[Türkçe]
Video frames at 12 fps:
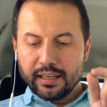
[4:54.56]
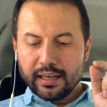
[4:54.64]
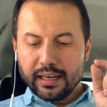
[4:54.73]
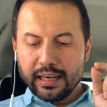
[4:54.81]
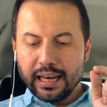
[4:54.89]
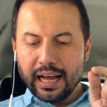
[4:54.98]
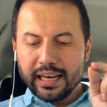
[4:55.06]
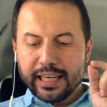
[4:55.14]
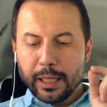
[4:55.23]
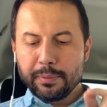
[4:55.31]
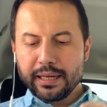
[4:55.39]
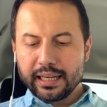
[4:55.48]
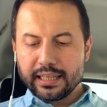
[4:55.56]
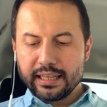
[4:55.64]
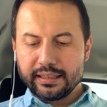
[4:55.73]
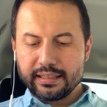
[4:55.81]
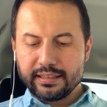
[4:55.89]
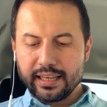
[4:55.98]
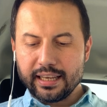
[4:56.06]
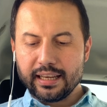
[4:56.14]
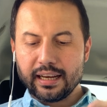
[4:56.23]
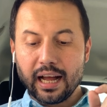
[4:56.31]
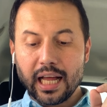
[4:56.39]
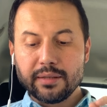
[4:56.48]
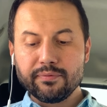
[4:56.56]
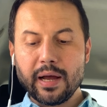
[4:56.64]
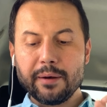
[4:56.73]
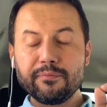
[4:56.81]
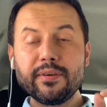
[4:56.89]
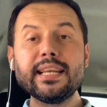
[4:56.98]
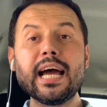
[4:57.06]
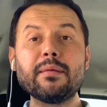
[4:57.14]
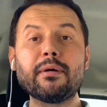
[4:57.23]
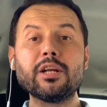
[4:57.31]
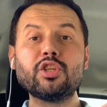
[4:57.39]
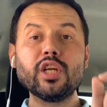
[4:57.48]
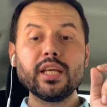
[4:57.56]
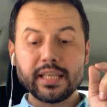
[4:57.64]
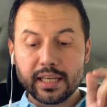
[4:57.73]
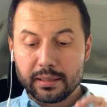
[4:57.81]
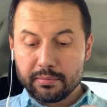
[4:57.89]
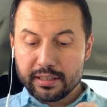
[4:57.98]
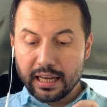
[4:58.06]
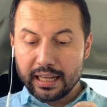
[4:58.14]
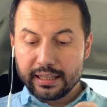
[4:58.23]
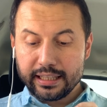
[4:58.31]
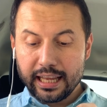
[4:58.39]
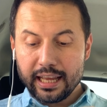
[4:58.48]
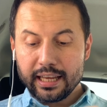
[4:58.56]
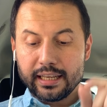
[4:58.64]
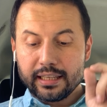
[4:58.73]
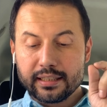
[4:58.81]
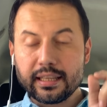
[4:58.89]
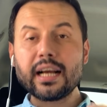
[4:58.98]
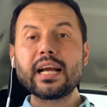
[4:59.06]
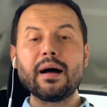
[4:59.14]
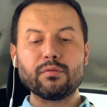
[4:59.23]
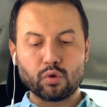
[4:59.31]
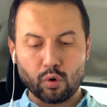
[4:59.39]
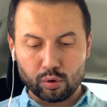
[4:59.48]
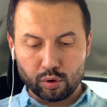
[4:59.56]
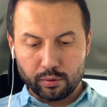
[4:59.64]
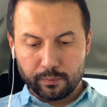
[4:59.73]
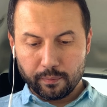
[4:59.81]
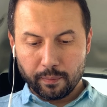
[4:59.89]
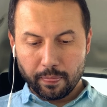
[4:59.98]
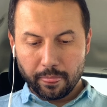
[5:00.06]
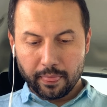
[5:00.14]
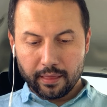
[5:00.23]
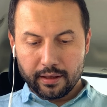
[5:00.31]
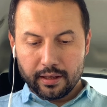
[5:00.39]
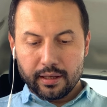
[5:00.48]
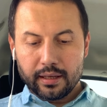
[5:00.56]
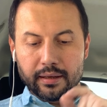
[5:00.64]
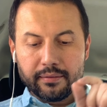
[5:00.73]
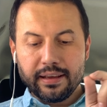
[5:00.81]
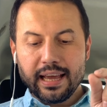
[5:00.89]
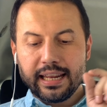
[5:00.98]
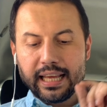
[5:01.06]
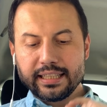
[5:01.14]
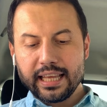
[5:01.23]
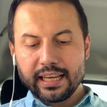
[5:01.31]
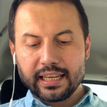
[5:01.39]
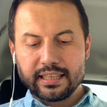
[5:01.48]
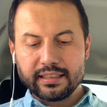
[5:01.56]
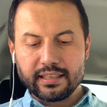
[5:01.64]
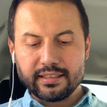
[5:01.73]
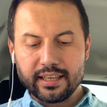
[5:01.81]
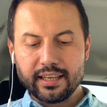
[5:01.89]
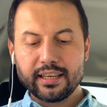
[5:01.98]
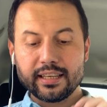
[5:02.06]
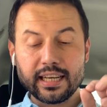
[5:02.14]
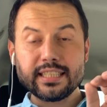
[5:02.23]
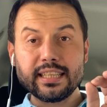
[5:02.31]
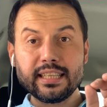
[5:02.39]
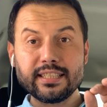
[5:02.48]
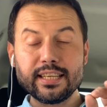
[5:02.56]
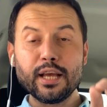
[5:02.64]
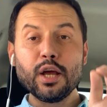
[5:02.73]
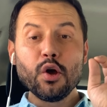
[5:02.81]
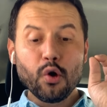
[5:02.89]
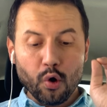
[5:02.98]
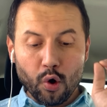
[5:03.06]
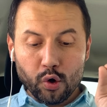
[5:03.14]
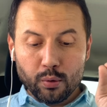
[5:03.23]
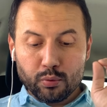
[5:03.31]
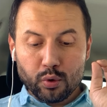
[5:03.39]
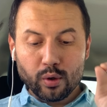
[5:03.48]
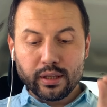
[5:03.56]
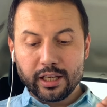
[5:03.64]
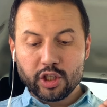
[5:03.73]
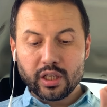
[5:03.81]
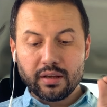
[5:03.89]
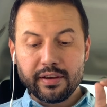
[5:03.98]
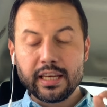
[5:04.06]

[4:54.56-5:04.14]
La Libre gazetesi Antwerp Fenerbahçe'ye yarım saatte nakavt oldu. VRT gazetesi gazetesi ölümcül derecede